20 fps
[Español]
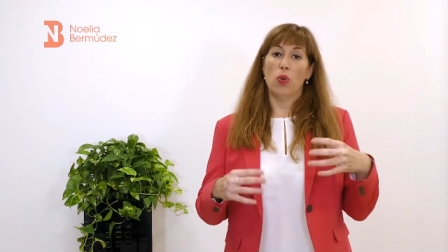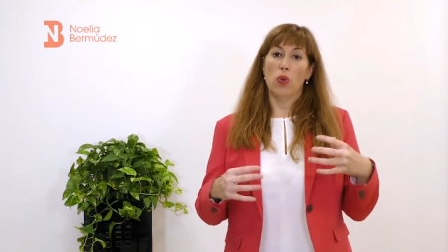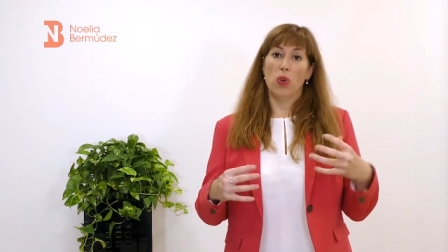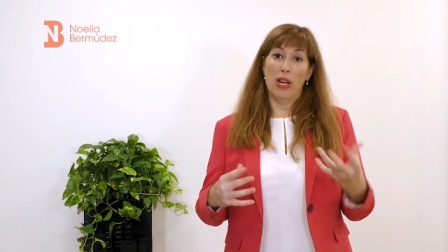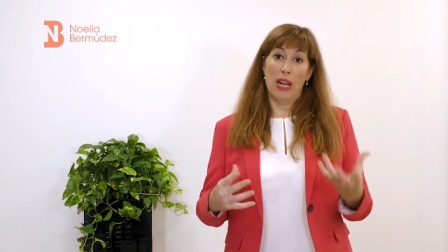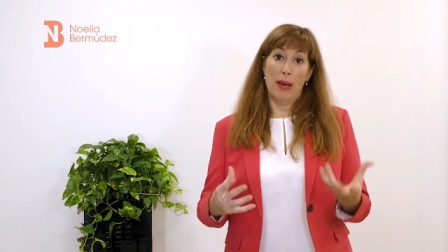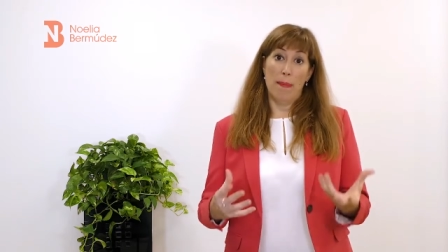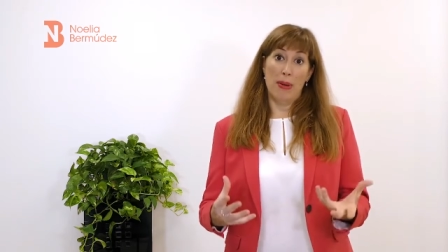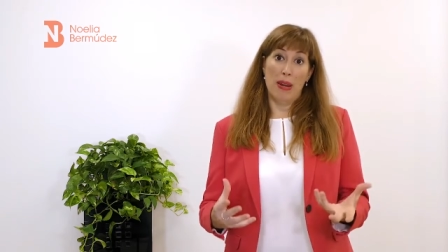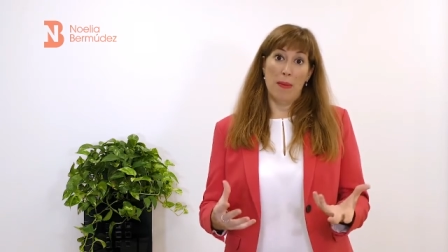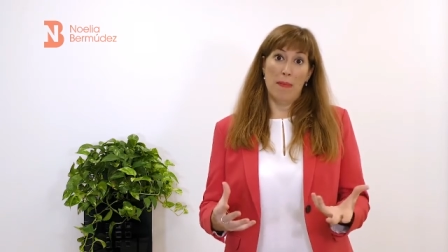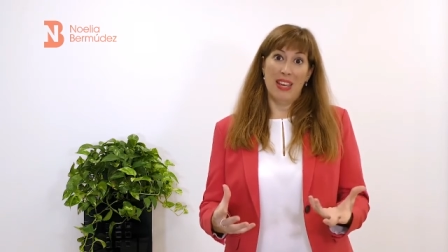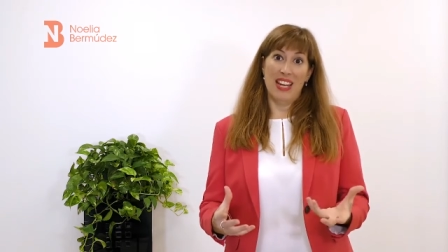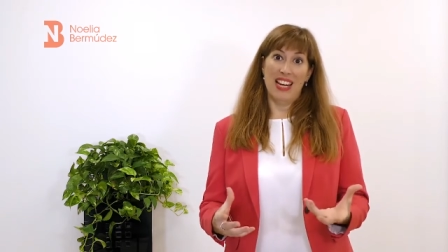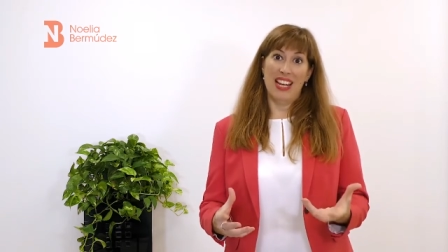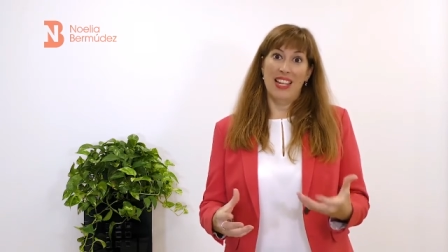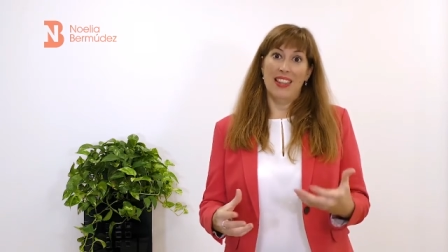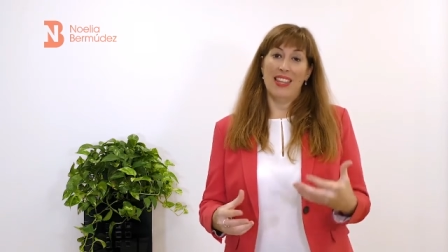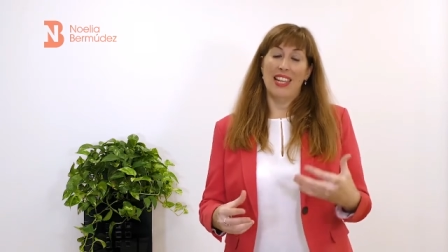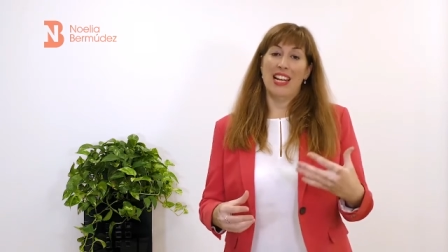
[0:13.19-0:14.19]
la
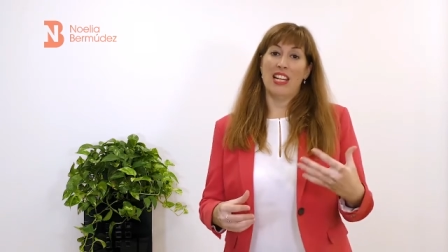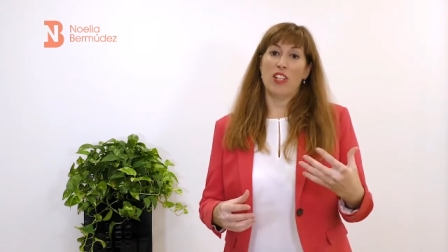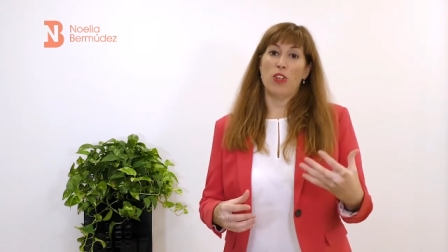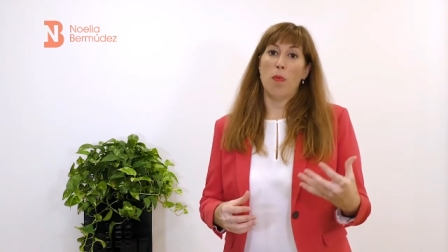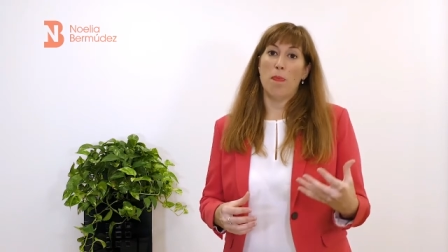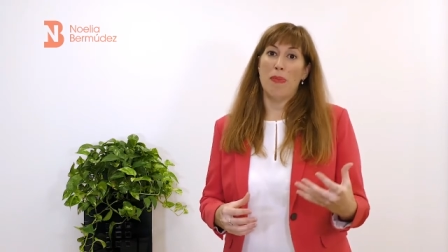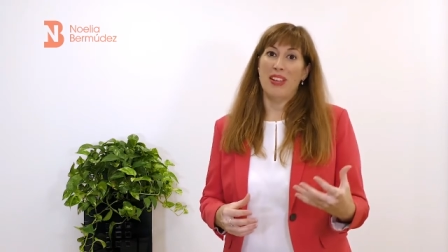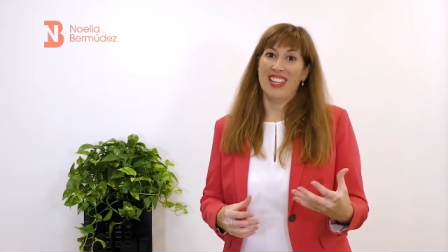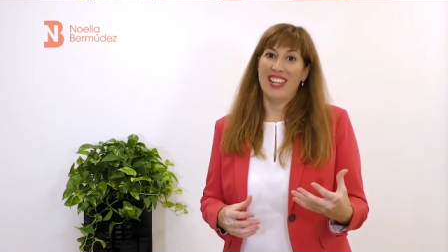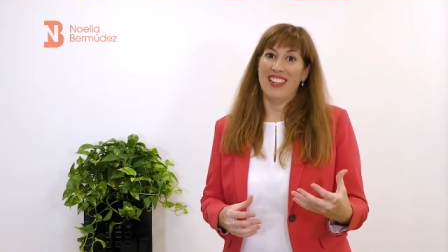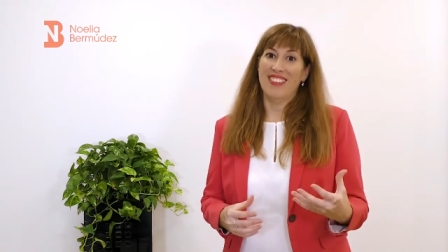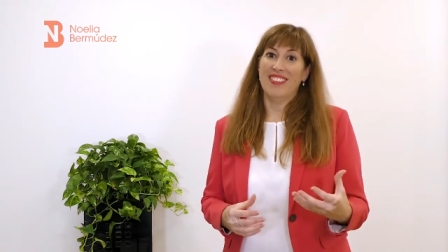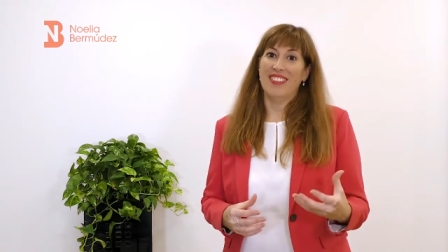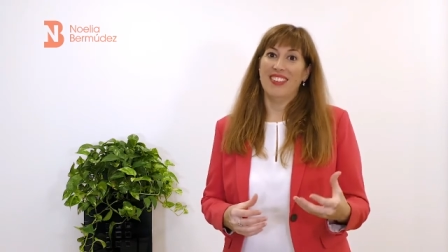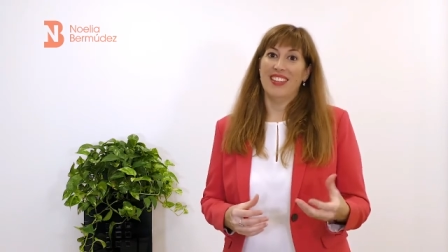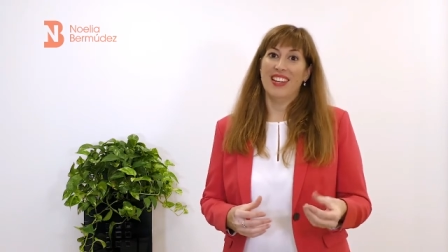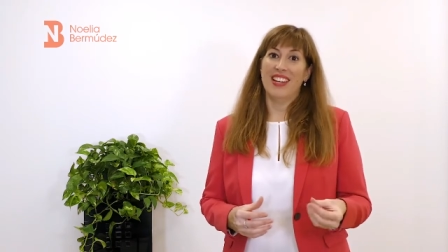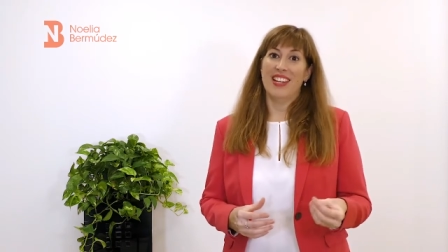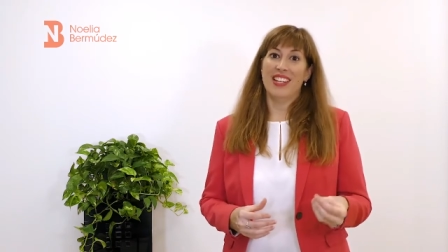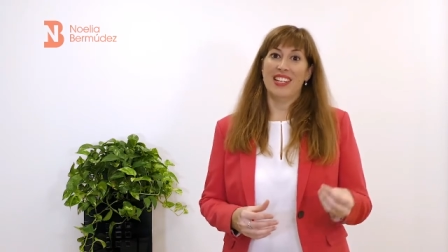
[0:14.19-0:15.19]
primera de las
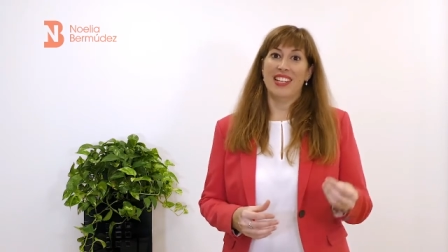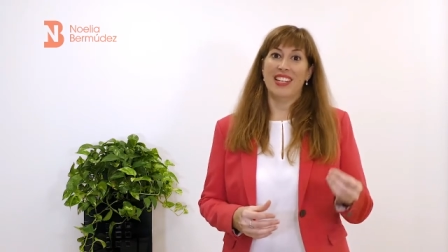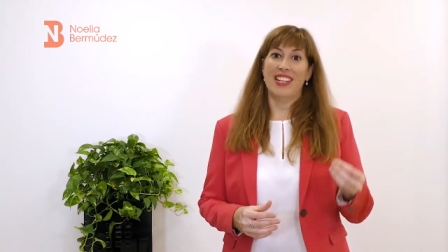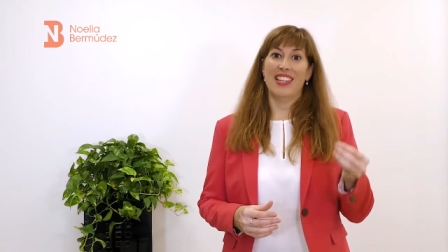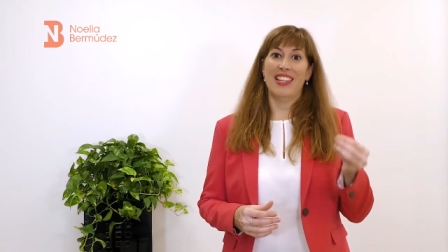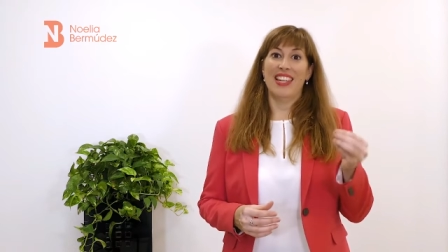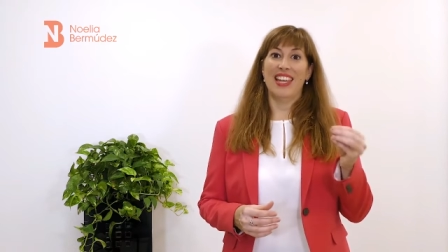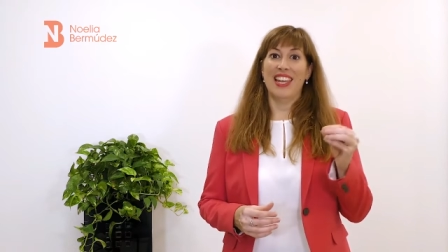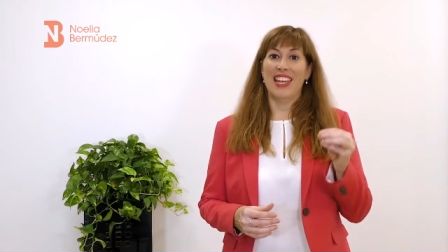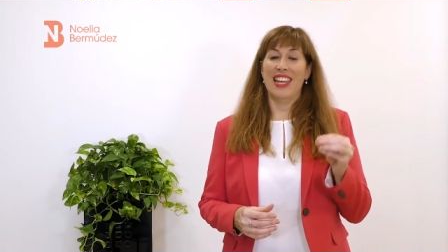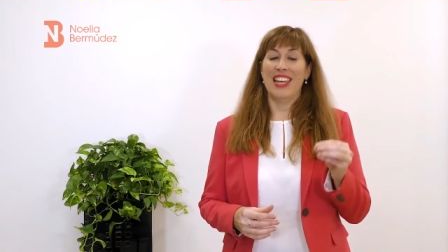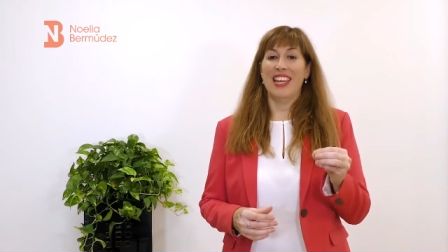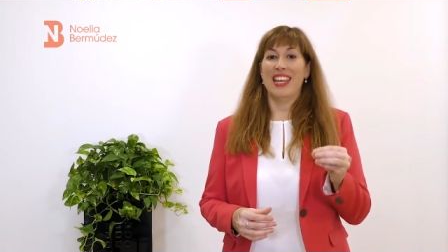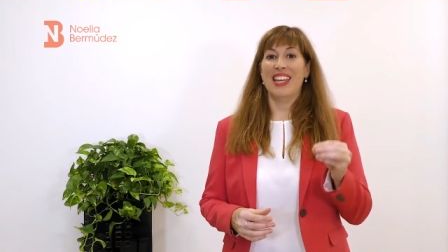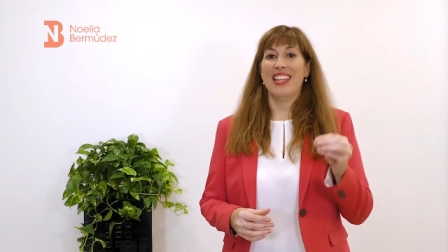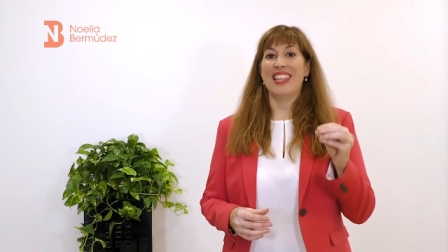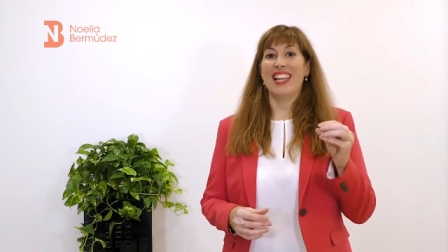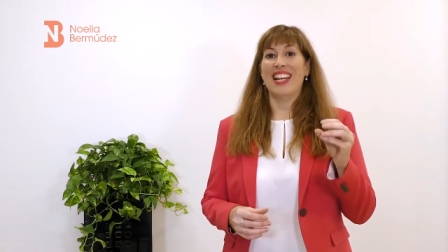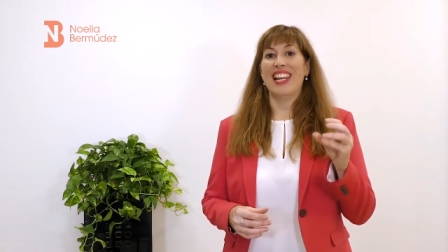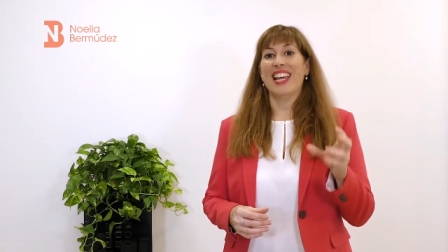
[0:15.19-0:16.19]
competencias de
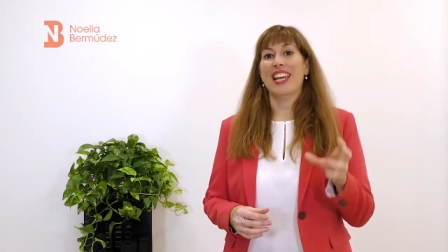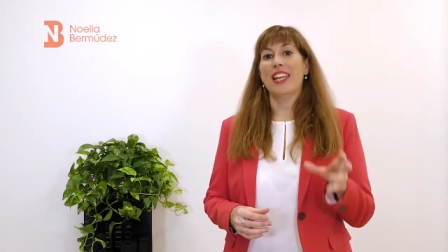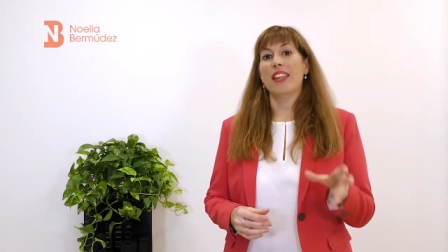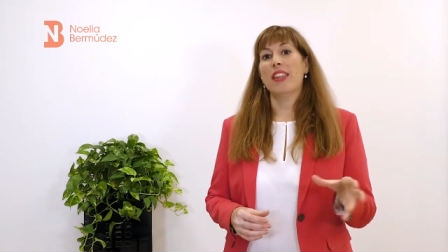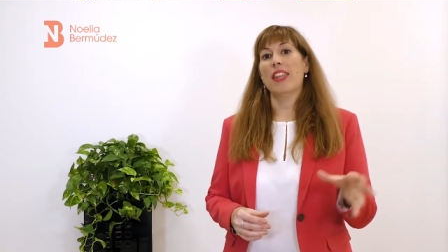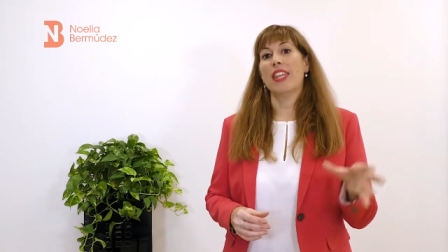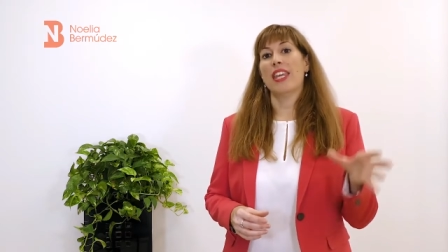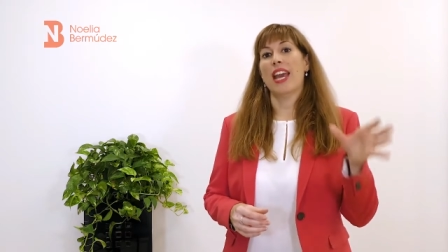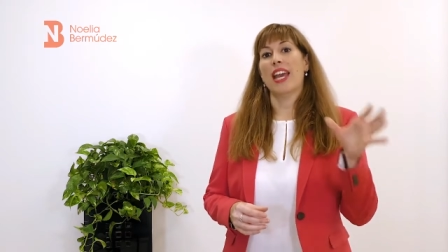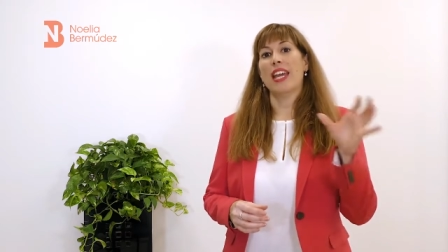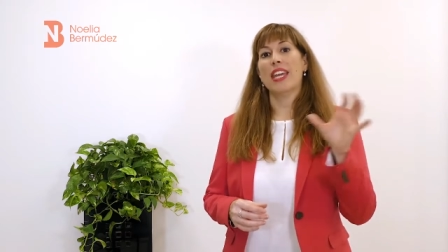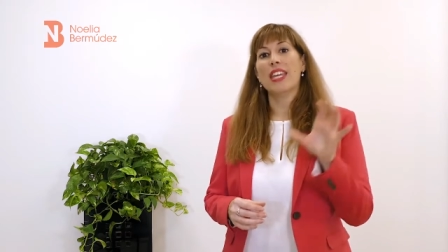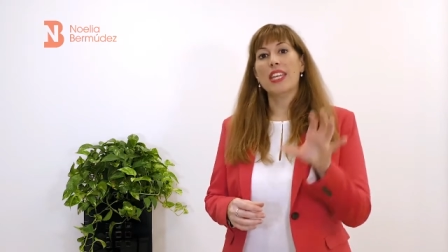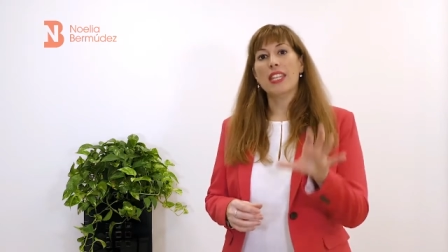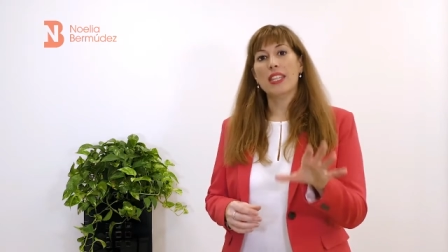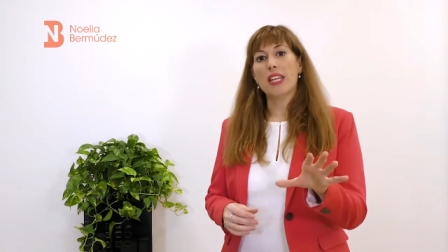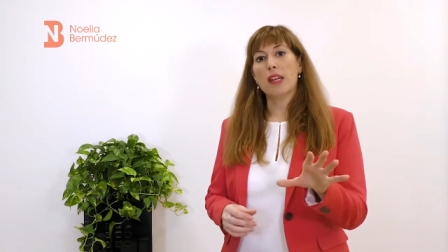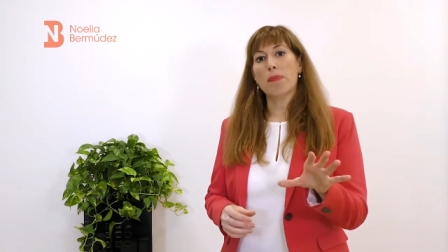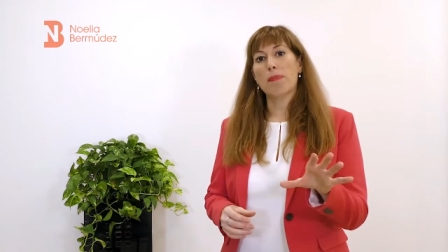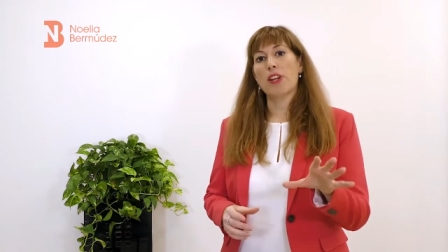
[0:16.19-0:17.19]
inteligencia
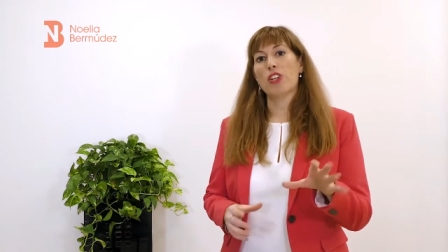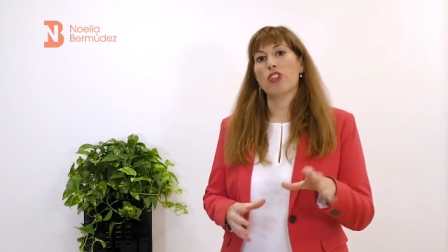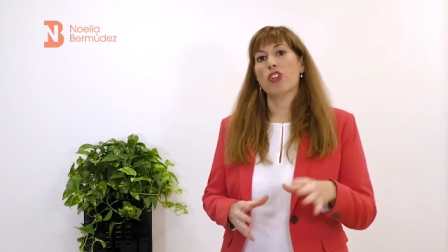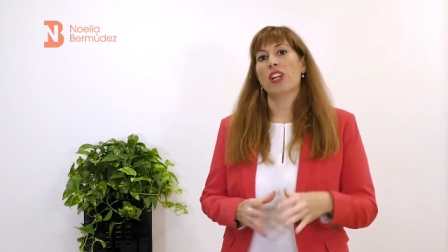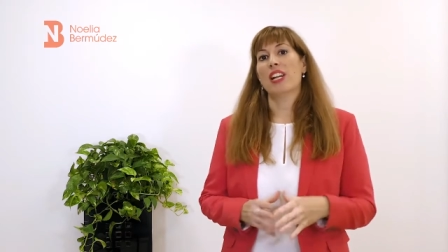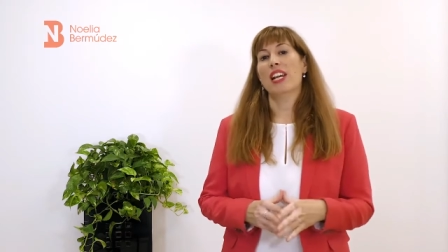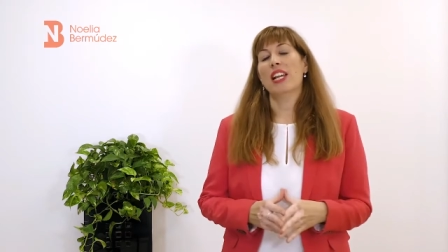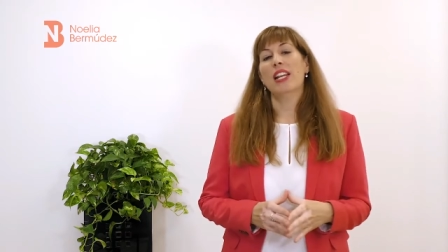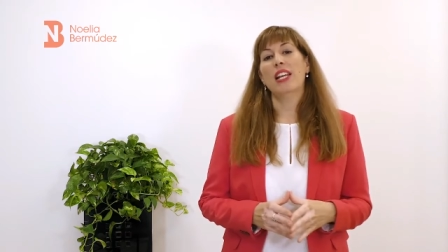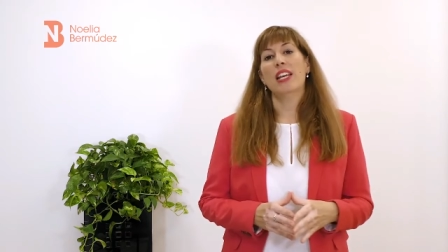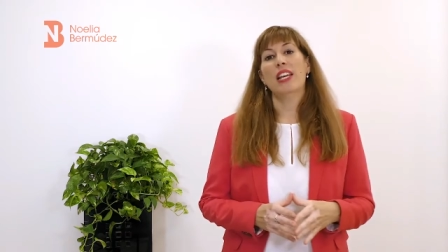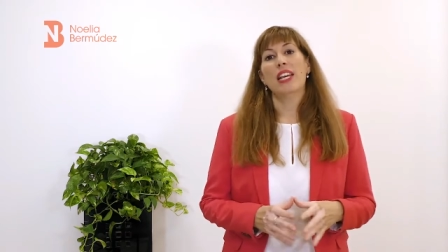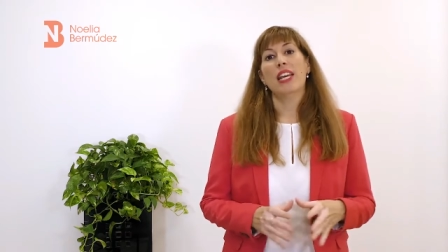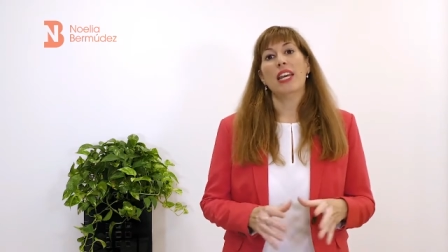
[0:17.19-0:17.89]
interpersonal